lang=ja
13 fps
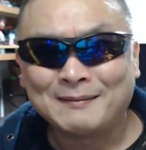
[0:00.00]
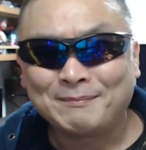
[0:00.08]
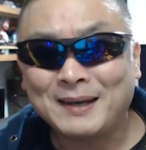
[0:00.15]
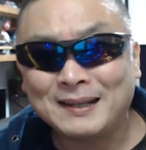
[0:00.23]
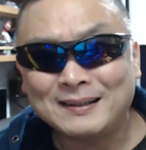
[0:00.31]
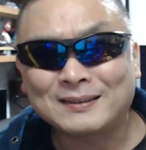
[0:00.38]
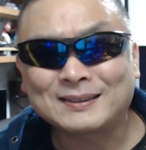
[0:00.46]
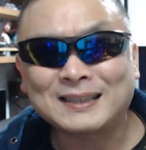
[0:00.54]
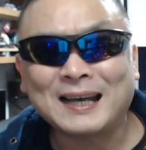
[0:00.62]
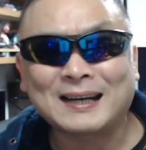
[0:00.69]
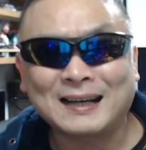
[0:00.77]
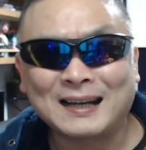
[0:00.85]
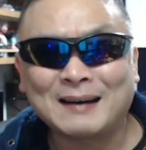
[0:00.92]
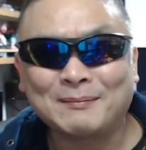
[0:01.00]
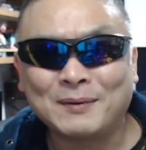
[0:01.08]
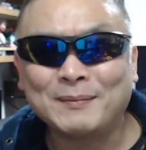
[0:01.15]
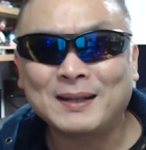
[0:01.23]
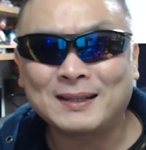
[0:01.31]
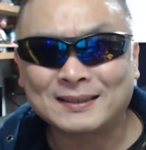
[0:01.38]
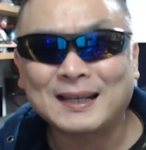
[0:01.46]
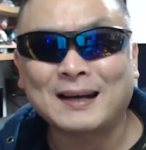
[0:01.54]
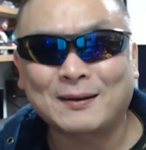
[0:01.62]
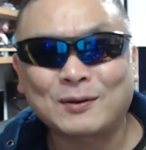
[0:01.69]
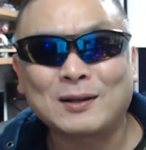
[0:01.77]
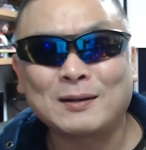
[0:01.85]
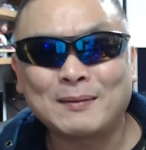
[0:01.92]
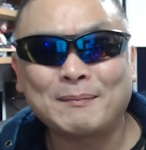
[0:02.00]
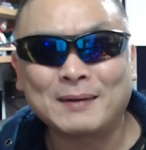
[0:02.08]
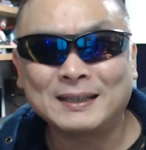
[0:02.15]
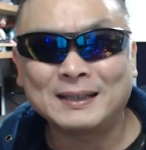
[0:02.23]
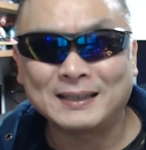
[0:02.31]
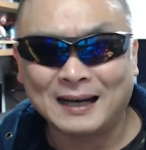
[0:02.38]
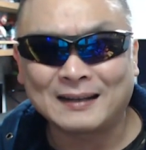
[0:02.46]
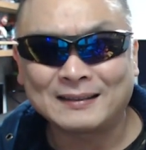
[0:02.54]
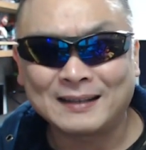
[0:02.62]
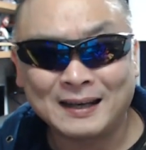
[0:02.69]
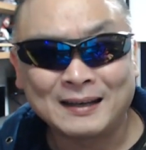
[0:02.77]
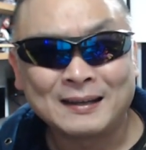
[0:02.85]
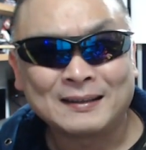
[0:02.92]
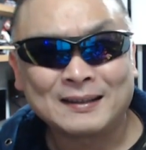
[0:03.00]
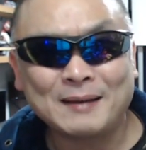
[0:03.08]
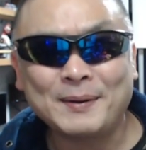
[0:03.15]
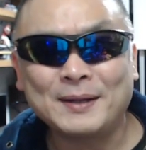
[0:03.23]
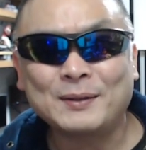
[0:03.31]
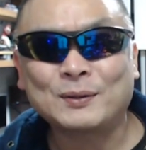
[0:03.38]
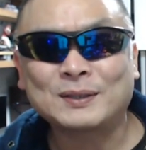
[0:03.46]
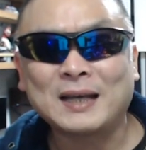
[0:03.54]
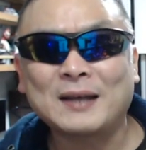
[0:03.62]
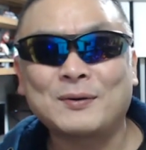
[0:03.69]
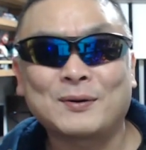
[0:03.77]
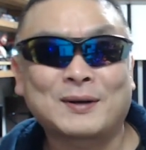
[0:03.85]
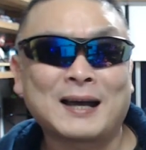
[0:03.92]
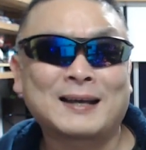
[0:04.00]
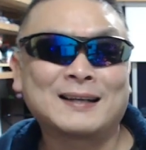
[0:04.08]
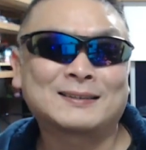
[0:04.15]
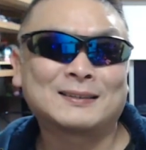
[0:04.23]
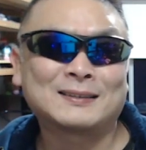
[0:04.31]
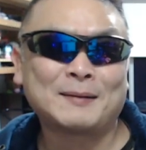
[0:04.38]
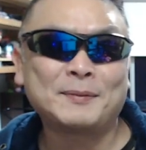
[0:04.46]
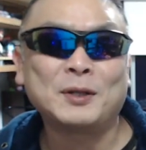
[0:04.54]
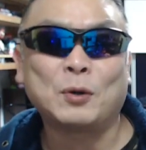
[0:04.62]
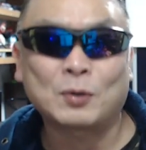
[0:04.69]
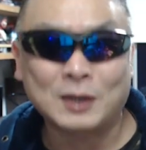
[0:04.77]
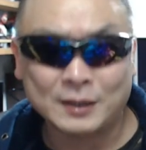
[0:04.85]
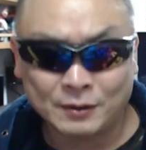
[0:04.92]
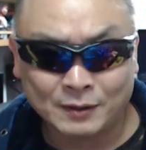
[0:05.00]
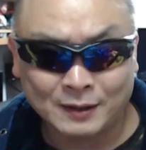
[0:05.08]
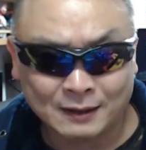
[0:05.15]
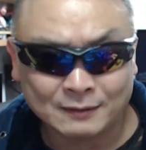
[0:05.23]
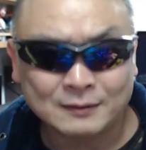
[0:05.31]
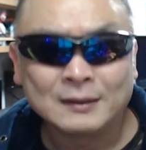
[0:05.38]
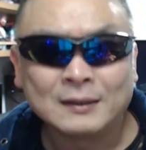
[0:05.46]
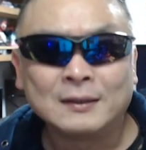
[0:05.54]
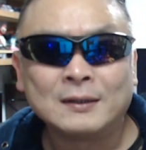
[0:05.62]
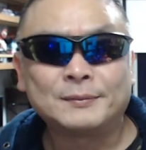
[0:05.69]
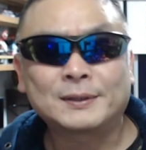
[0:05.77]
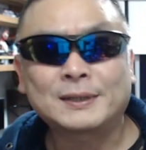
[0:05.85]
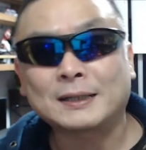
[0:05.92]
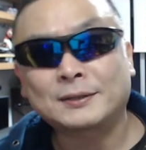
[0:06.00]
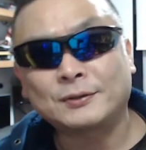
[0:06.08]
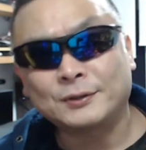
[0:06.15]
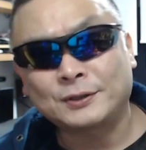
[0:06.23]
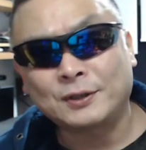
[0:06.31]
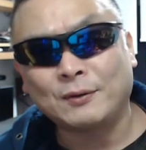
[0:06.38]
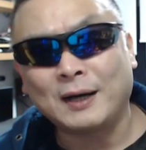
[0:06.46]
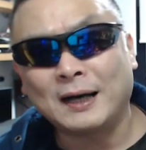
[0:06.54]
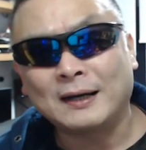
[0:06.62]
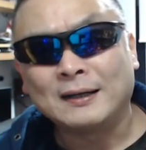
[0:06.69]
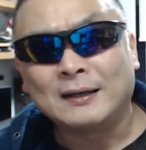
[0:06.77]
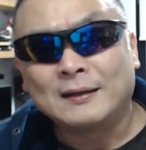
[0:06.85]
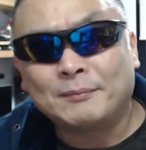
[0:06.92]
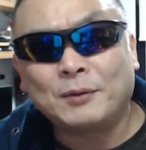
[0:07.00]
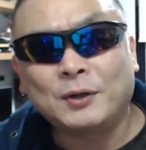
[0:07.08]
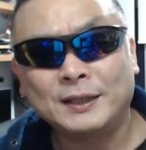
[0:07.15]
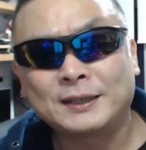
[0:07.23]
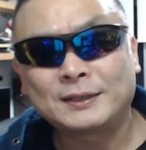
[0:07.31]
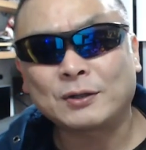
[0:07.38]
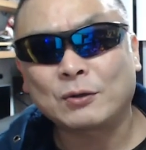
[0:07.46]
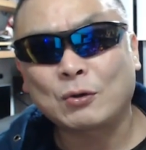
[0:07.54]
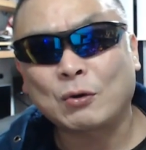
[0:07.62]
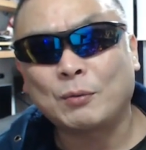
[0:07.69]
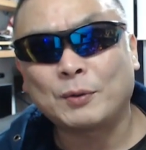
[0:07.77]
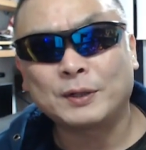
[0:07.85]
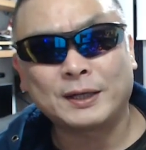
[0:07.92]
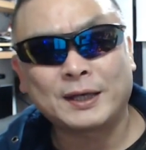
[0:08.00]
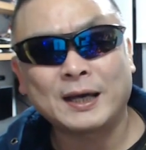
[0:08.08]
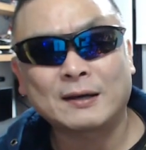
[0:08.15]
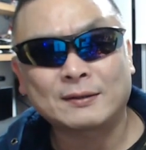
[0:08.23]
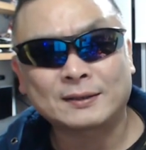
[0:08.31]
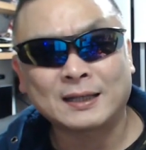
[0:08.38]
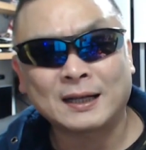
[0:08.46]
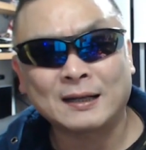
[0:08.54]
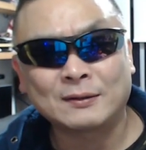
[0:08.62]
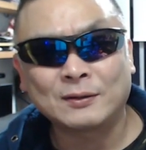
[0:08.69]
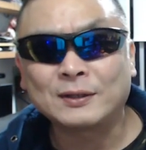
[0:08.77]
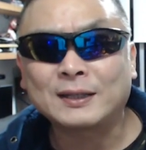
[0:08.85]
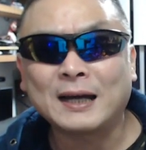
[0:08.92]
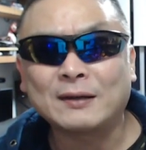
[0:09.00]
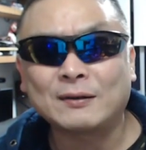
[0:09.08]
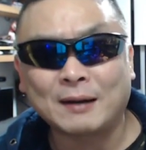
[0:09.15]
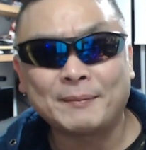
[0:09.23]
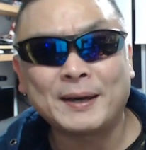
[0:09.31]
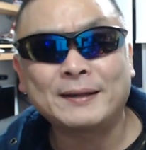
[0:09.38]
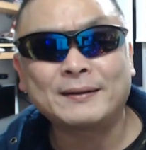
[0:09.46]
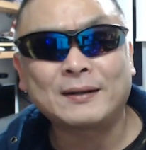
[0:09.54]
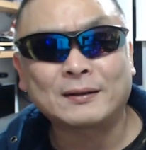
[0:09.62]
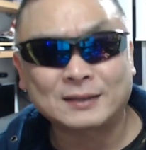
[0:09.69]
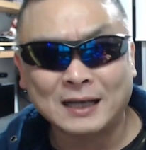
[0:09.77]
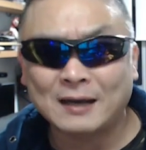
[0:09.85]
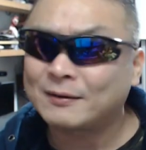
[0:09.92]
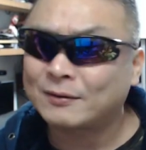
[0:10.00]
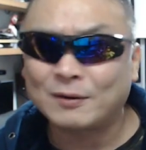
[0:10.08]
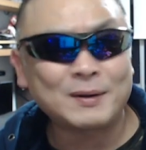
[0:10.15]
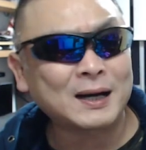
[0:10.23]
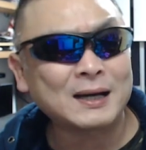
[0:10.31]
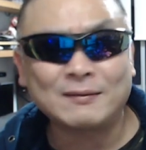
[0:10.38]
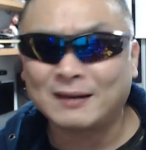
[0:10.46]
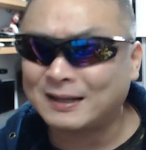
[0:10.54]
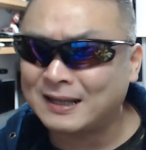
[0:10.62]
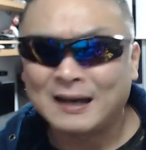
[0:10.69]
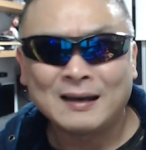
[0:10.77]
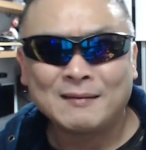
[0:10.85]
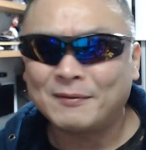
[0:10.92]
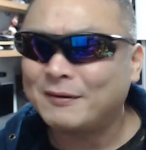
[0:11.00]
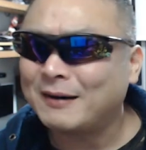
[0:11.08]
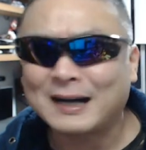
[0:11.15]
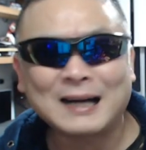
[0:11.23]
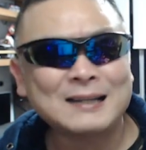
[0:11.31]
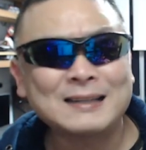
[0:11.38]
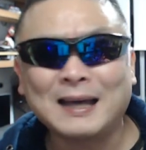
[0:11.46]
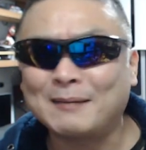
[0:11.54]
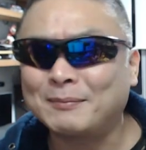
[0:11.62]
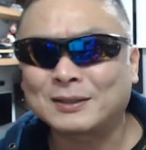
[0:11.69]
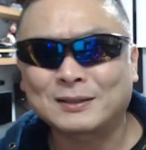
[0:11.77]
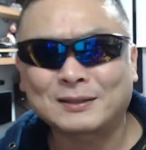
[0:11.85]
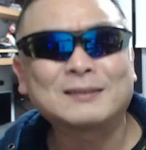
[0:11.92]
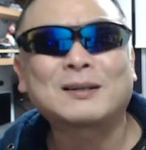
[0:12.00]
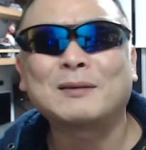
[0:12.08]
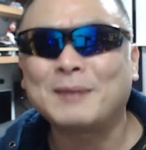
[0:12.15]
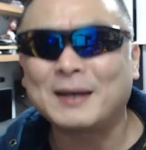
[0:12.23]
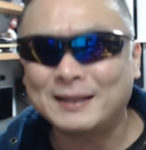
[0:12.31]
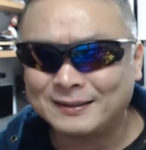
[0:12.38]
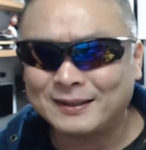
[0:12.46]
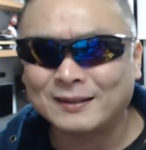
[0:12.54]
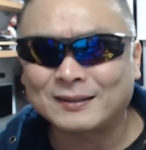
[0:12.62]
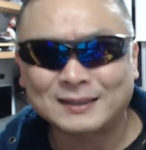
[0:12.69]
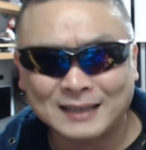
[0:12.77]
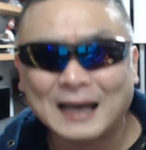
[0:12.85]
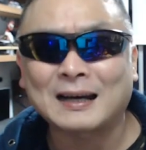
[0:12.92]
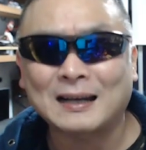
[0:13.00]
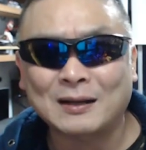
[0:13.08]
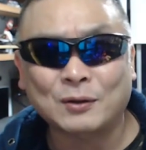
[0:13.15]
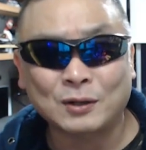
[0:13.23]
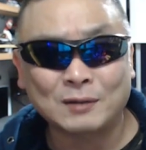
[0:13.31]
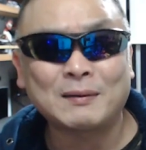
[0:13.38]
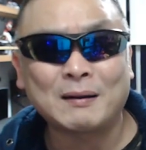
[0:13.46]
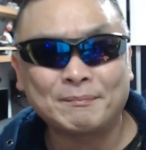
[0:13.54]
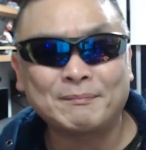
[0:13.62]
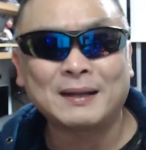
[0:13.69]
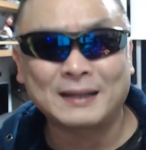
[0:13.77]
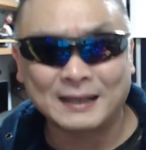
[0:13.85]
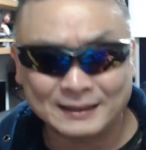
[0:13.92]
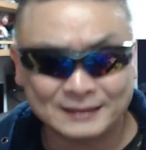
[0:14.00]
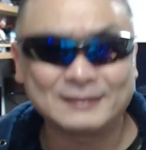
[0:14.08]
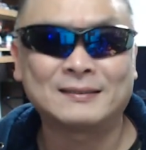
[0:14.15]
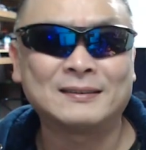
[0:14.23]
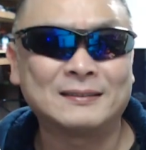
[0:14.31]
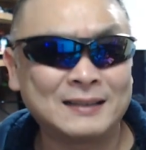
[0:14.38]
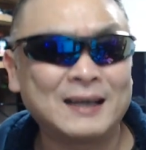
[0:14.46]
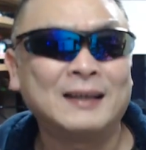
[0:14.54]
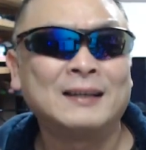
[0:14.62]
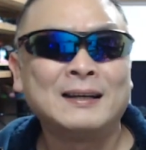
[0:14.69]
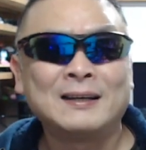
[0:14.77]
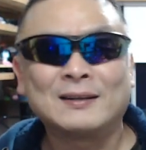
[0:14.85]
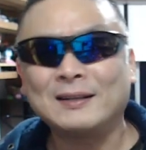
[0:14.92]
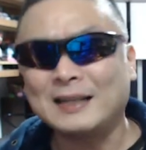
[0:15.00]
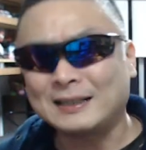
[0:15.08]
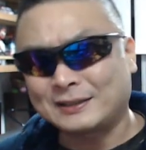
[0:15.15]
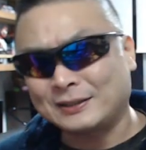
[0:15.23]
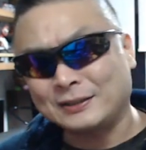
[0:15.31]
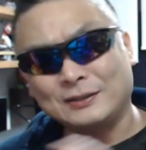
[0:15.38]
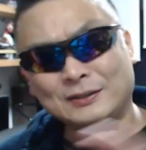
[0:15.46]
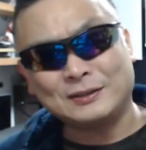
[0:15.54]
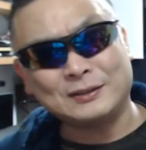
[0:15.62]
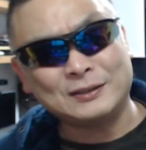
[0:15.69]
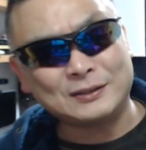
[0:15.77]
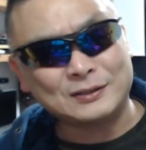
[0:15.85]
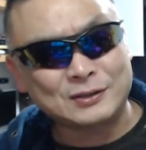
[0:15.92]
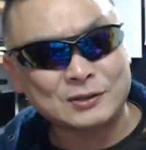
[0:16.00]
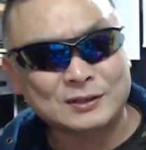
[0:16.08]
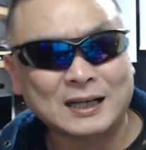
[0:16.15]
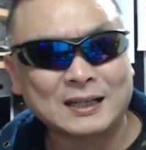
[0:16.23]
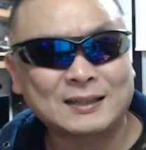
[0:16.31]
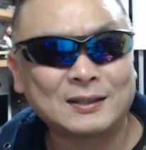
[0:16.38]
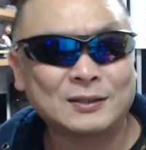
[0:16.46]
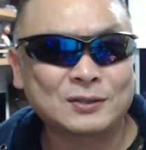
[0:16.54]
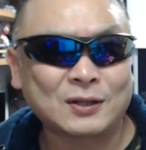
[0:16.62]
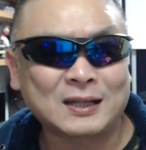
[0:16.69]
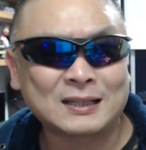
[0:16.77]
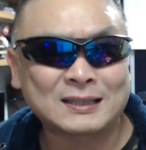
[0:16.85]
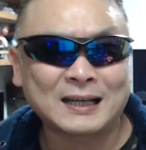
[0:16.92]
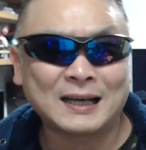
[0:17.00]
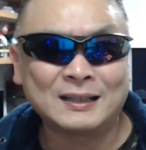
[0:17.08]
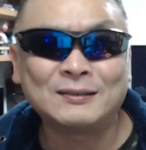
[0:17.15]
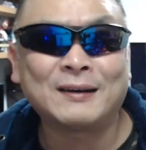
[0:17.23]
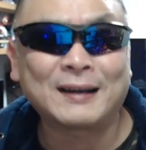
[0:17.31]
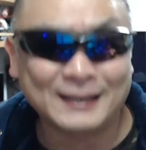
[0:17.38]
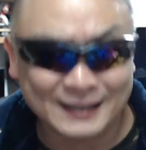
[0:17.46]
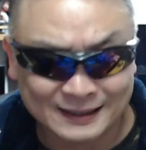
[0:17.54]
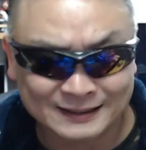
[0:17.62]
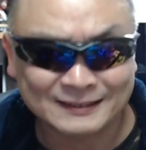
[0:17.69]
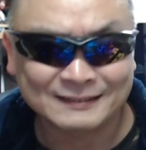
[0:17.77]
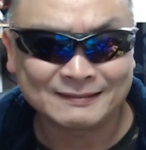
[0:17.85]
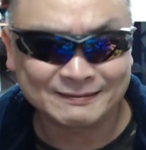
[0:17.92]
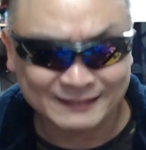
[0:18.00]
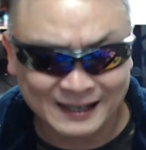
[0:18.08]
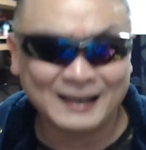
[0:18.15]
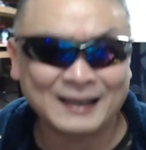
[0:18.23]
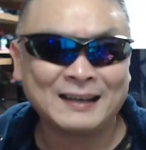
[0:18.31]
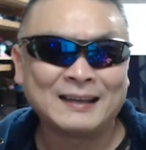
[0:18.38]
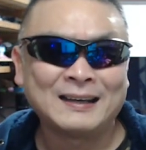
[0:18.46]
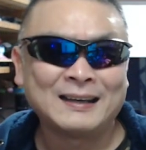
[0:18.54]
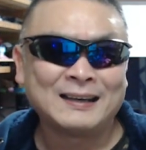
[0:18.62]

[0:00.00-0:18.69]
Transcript: めんどくさいから、もうめんどくさいからこのままでいいや。ね。で、めんどくさいのを解決するためにお金を払う。昔の人はもう一度ドコモに契約したら乗り換えるのがめんどくさい。細かいのわかんない。もうわかんない。もうこれめんどくさいからこのまんまでいいっていうね。それでずっと使ってる人たちがいるわけです。ね。